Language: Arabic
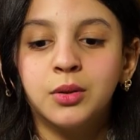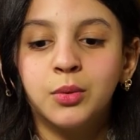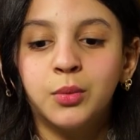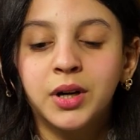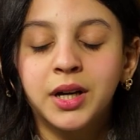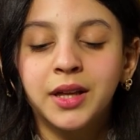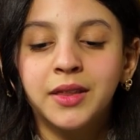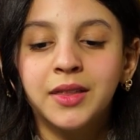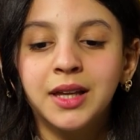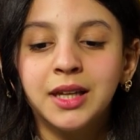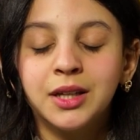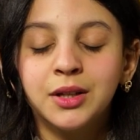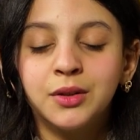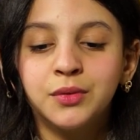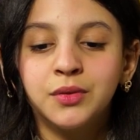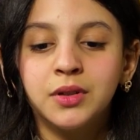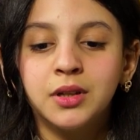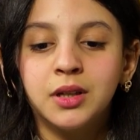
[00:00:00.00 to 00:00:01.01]

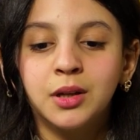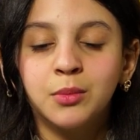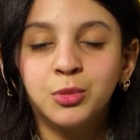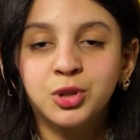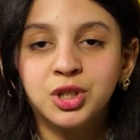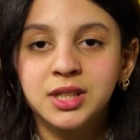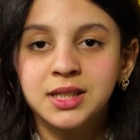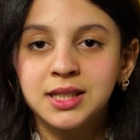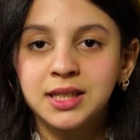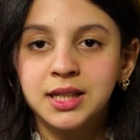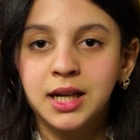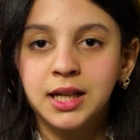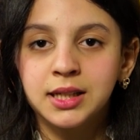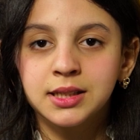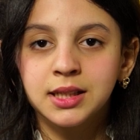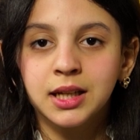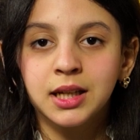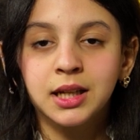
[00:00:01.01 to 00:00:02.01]
وكذلك في مرشد
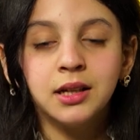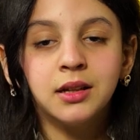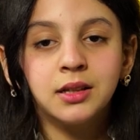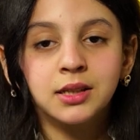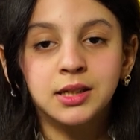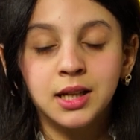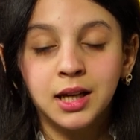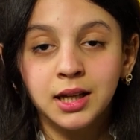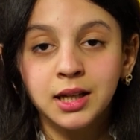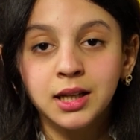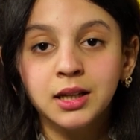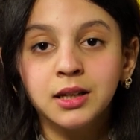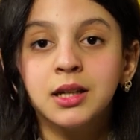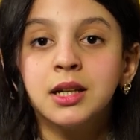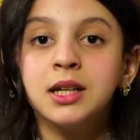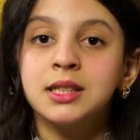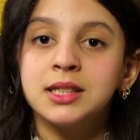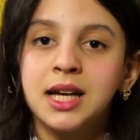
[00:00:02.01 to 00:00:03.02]
سياحي صحي الصغير
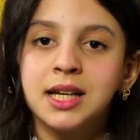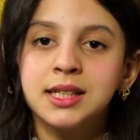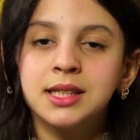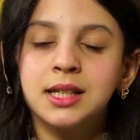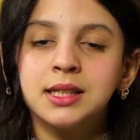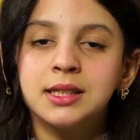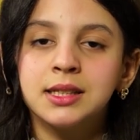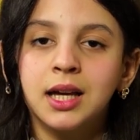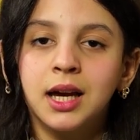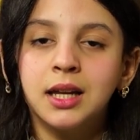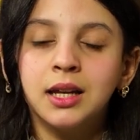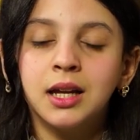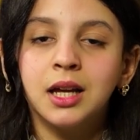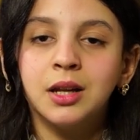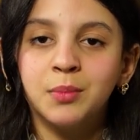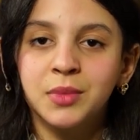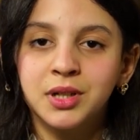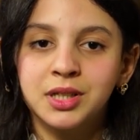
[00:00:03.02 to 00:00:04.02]
تحصلت
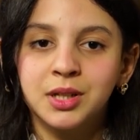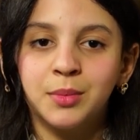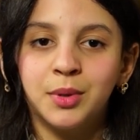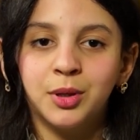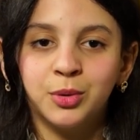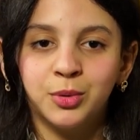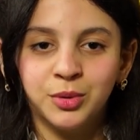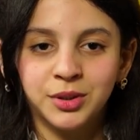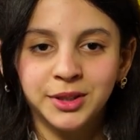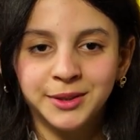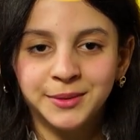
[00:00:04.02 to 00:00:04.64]
على المرتبة الأولى